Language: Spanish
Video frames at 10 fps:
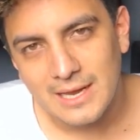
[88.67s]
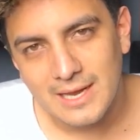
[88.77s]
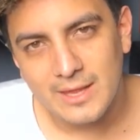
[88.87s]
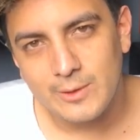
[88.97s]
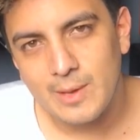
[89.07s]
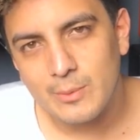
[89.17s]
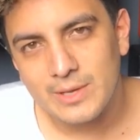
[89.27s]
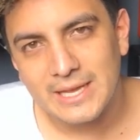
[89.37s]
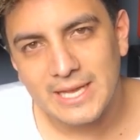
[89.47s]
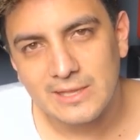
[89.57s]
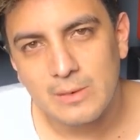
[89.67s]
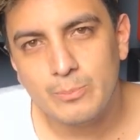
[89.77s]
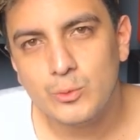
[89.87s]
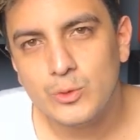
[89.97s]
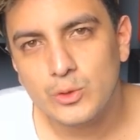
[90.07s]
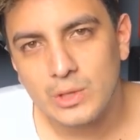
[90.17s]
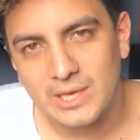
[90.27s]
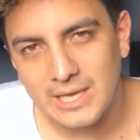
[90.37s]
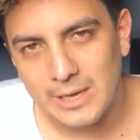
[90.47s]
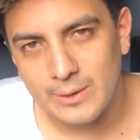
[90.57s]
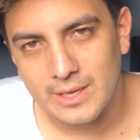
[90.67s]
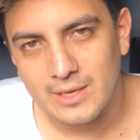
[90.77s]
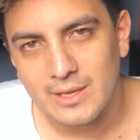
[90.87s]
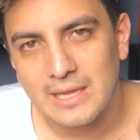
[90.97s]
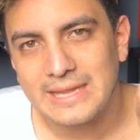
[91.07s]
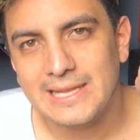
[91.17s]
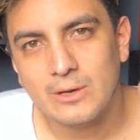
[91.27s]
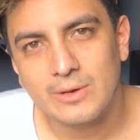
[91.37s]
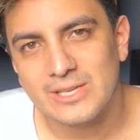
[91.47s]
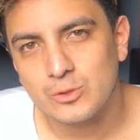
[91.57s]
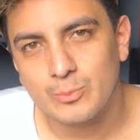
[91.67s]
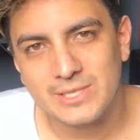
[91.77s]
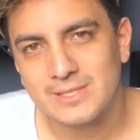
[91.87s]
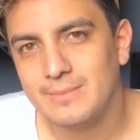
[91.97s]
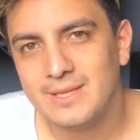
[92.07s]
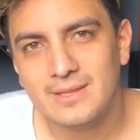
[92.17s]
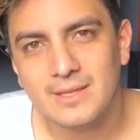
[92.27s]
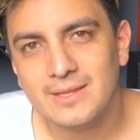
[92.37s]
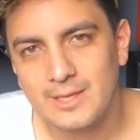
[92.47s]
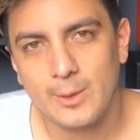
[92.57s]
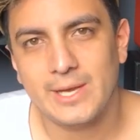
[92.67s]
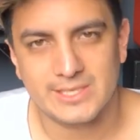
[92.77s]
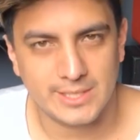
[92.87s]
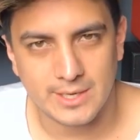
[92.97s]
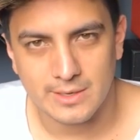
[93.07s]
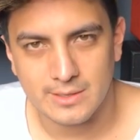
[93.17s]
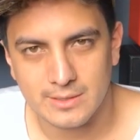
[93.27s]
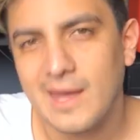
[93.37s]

la debía poner en el punto de quiebre de lo que supuestamente debe hacer.